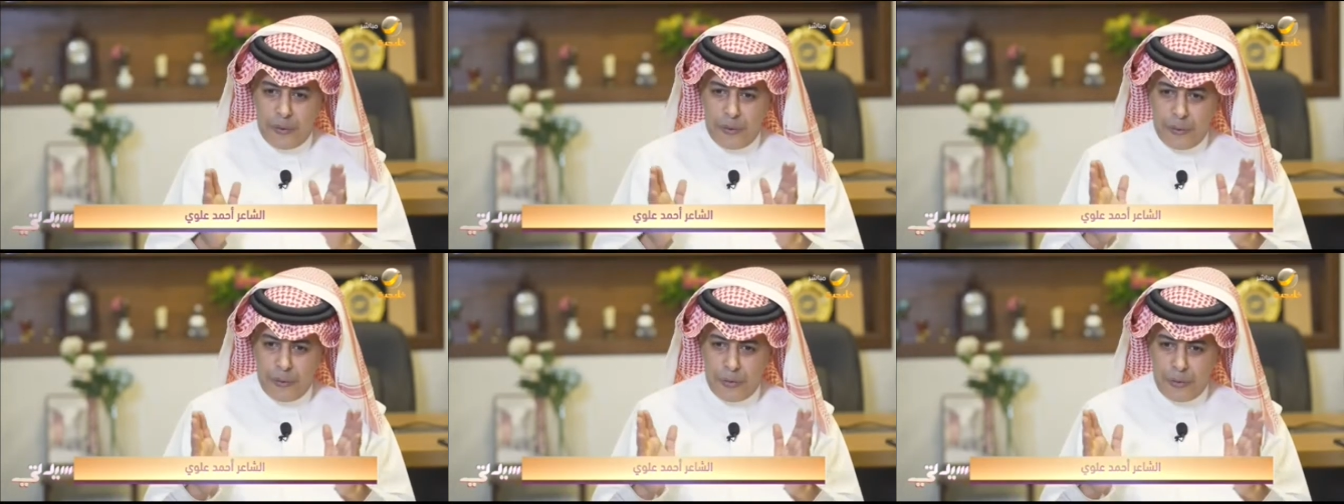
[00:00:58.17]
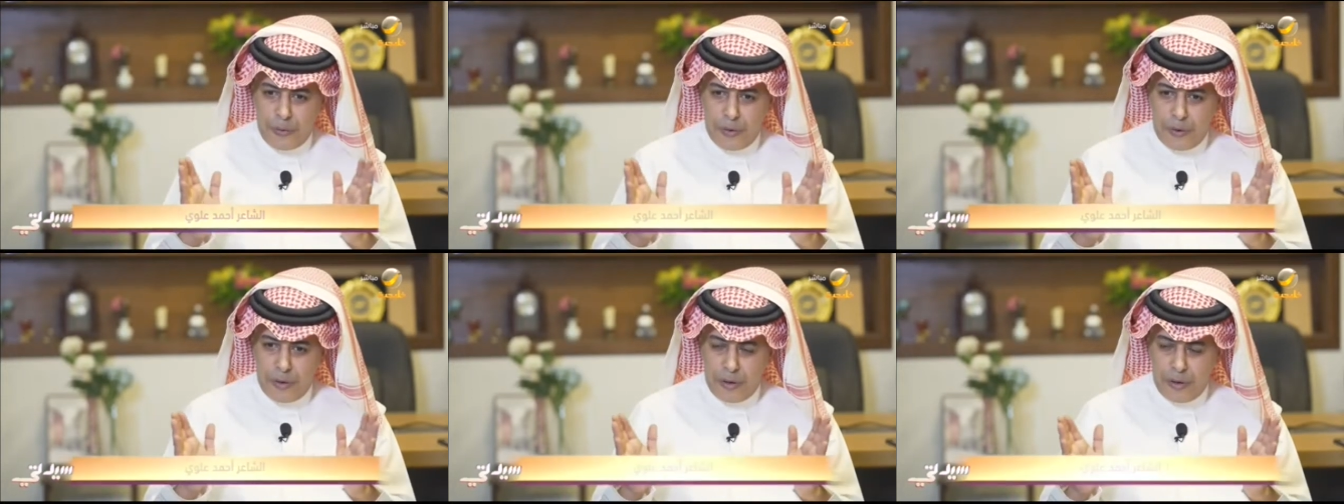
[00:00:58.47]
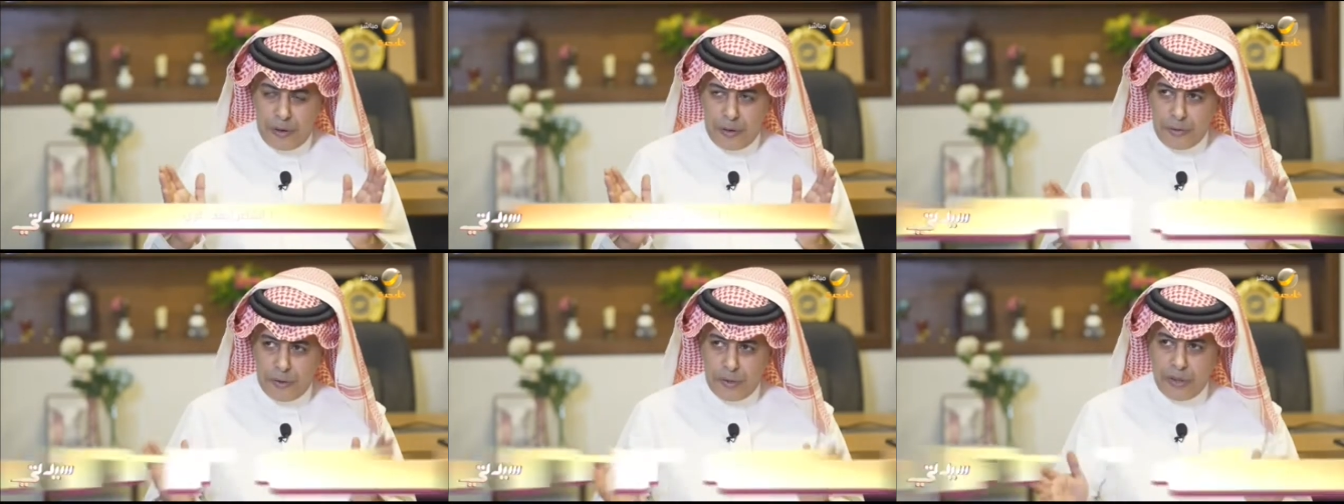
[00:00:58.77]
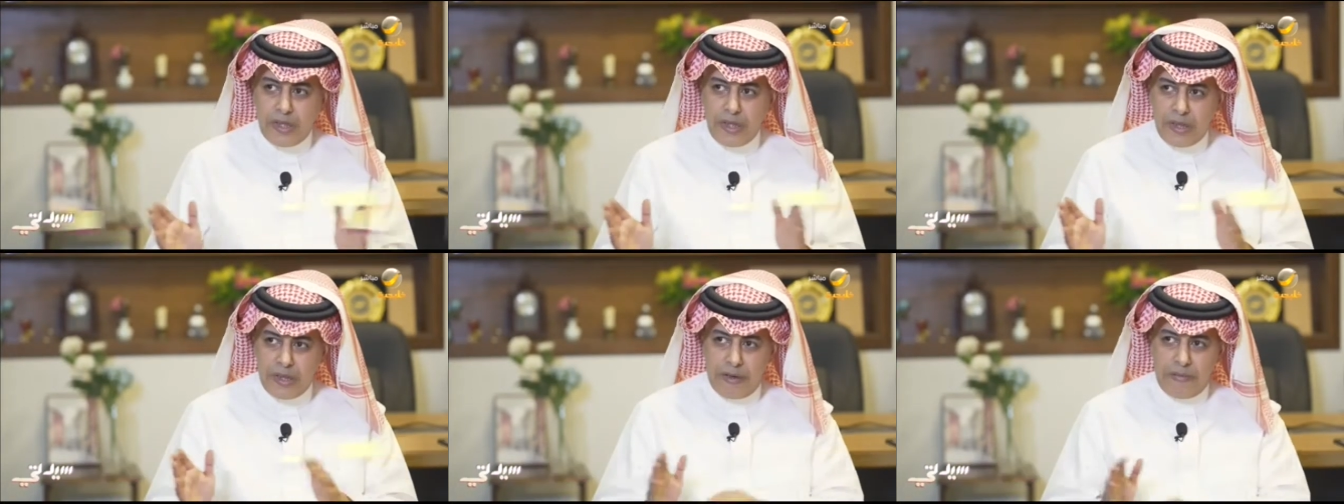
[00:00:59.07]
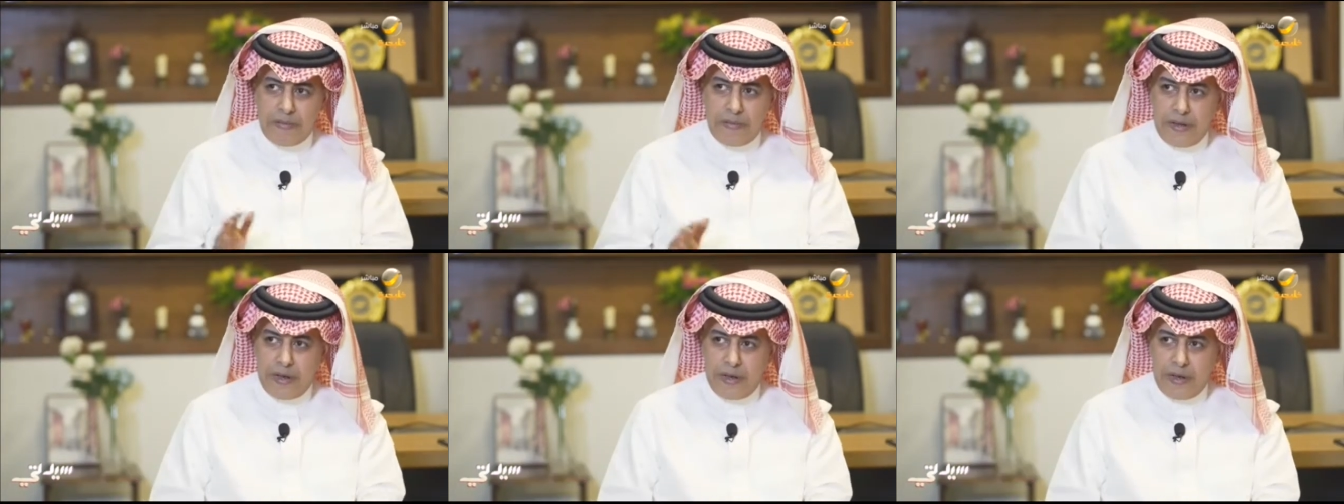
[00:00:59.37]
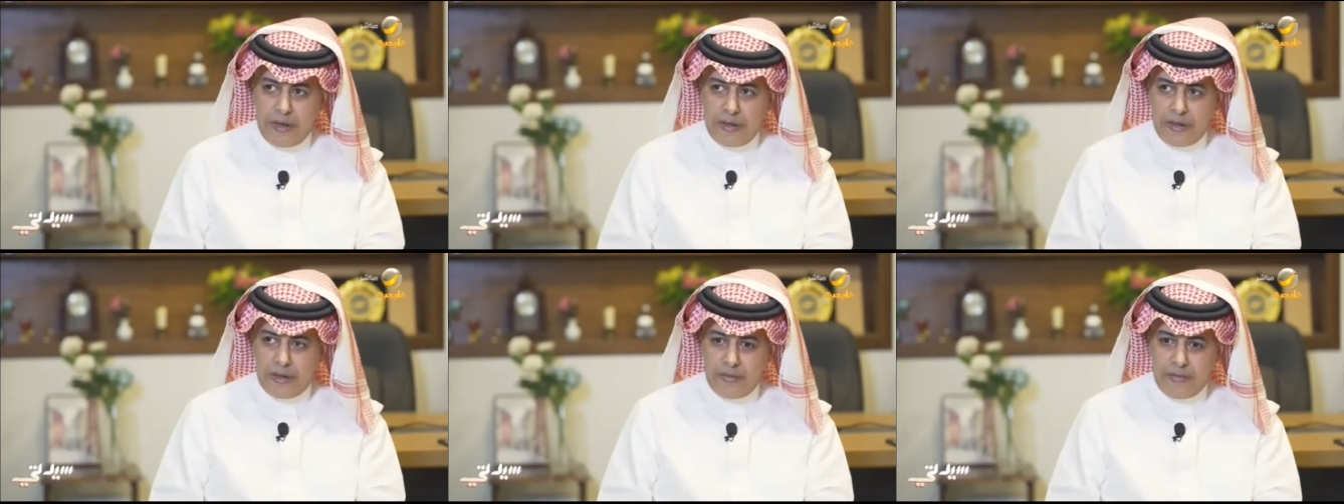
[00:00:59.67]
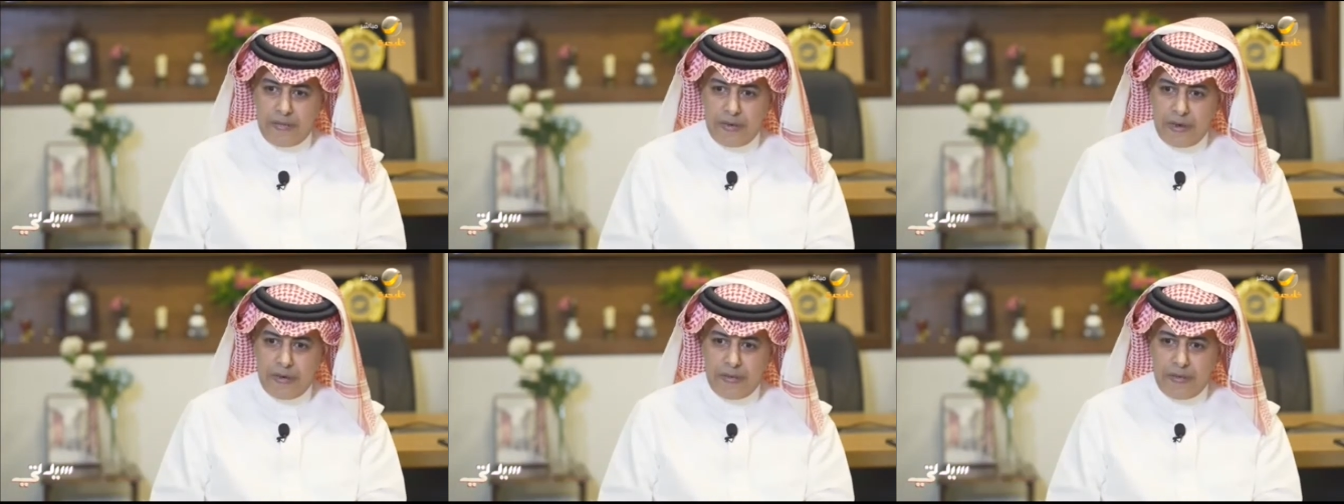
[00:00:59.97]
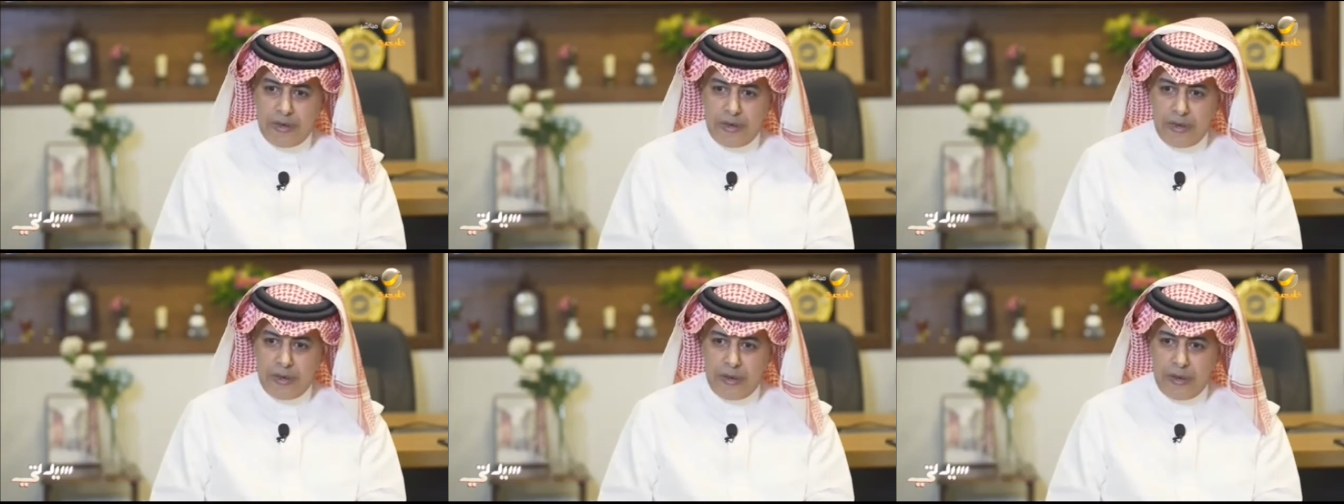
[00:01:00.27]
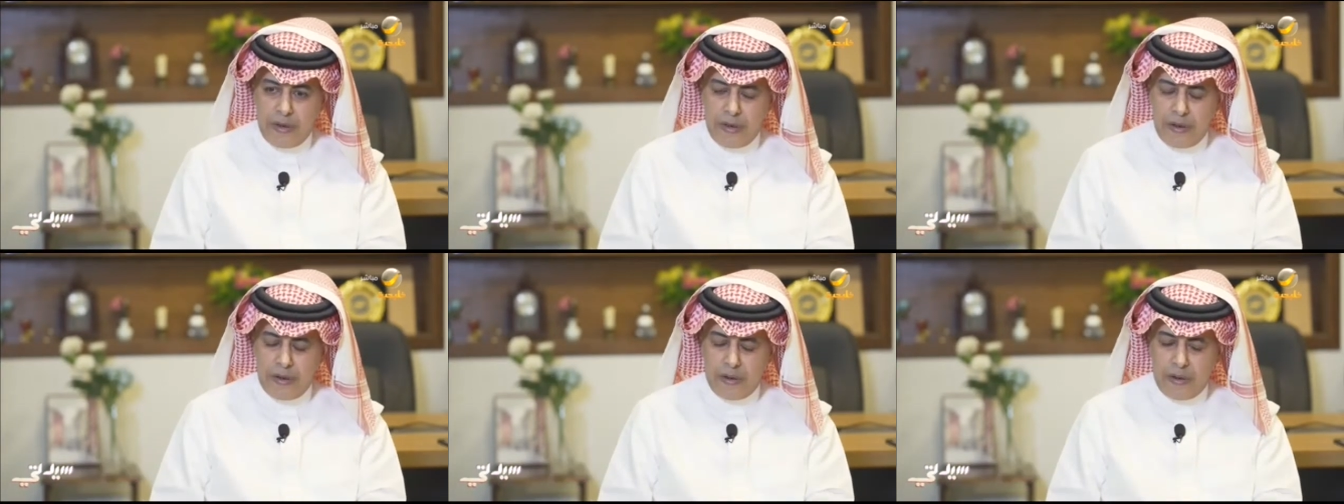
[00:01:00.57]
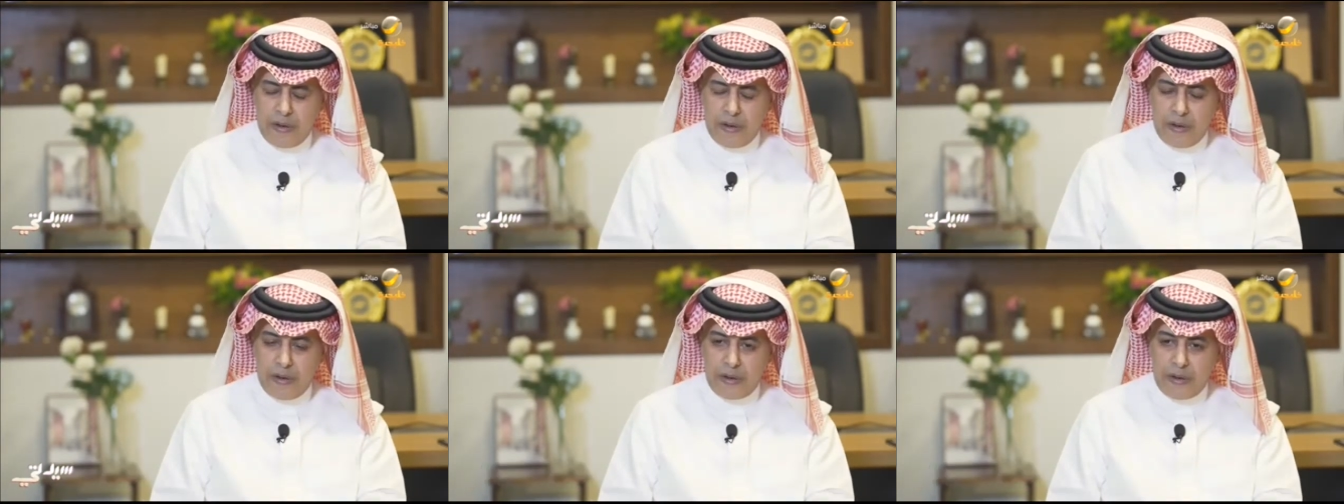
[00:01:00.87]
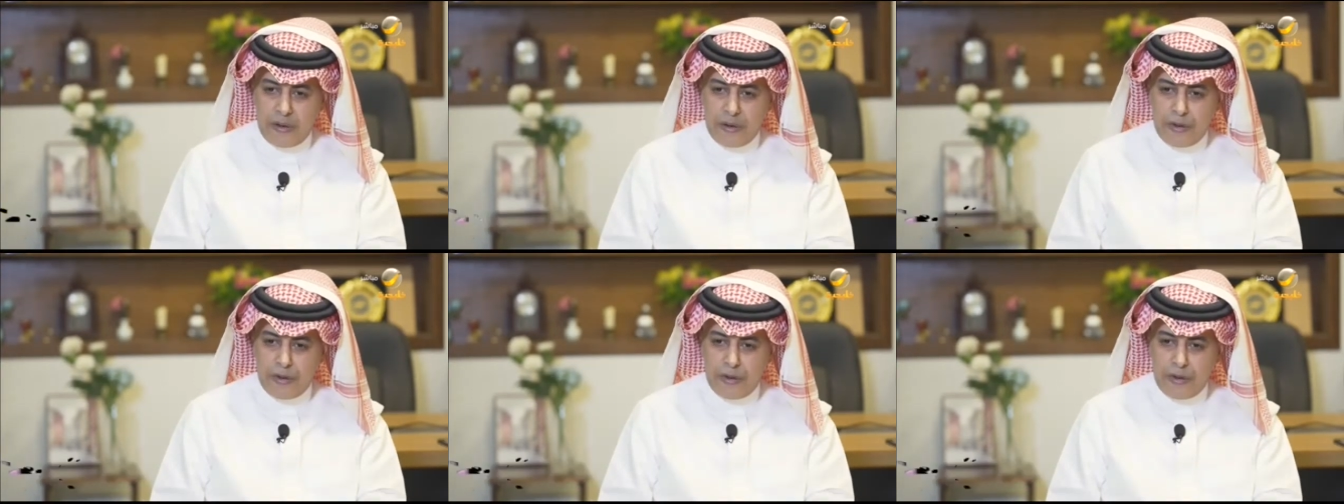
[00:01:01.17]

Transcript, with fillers: وجديدة في في في آه،